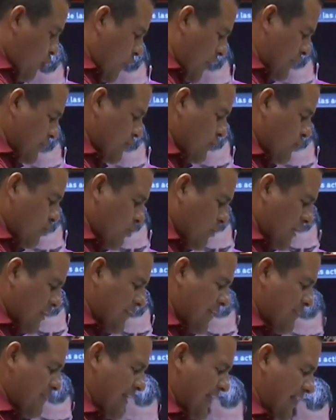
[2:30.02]
cuando
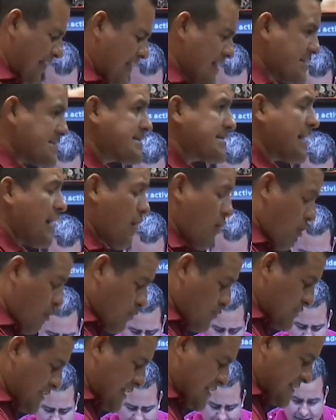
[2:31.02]
ocurre una emergencia o
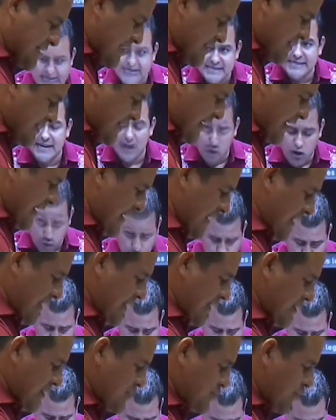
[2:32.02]
un desastre
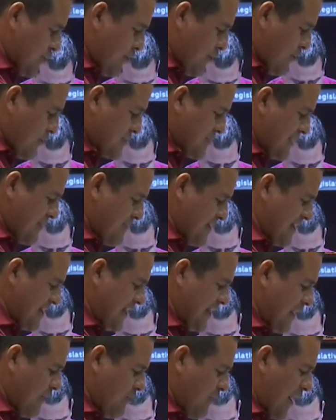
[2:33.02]
y solo se
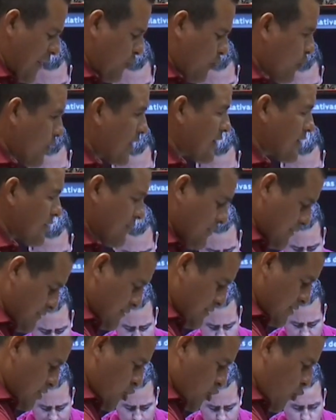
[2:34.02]
emitirá un acuerdo
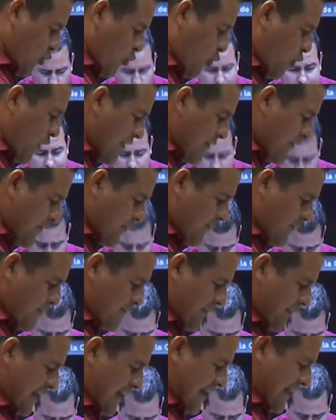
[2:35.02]

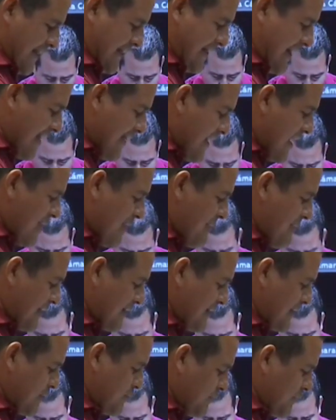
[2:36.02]
cuando, dada la
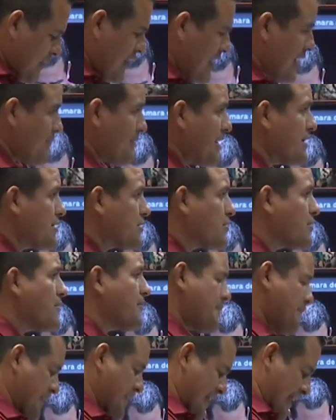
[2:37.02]
magnitud del
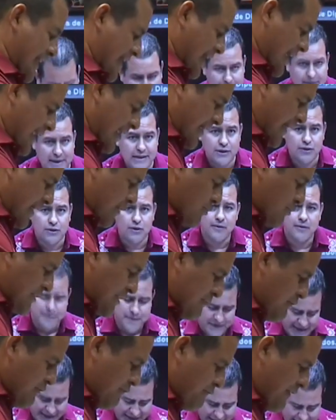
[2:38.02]
evento, el
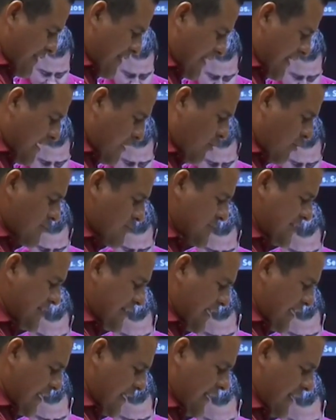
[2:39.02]
Ejecutivo Federal
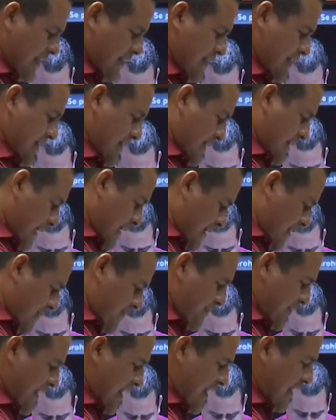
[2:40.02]
considere
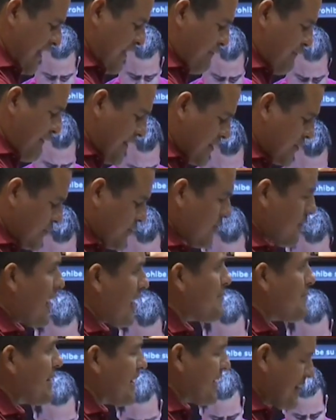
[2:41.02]
que en
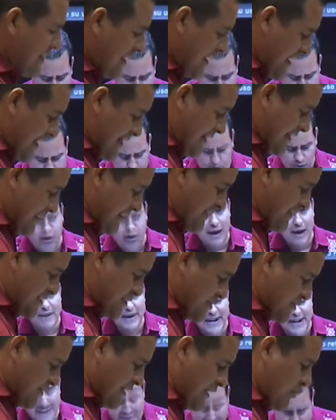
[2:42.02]
efecto amerita la
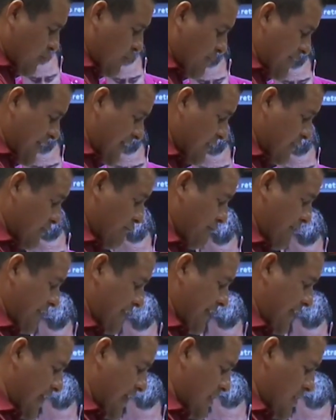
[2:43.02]
intervención del gobierno
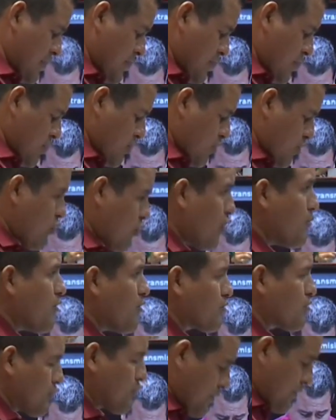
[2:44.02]
federal,
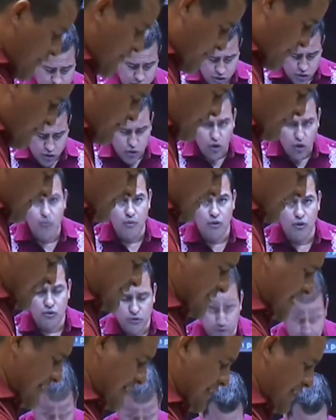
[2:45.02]
como ocurrió
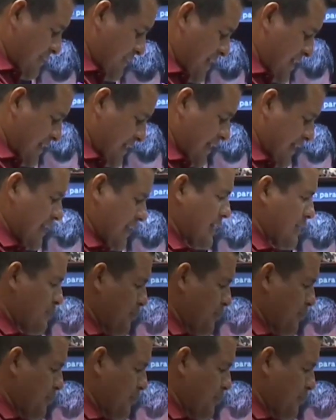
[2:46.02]
recientemente en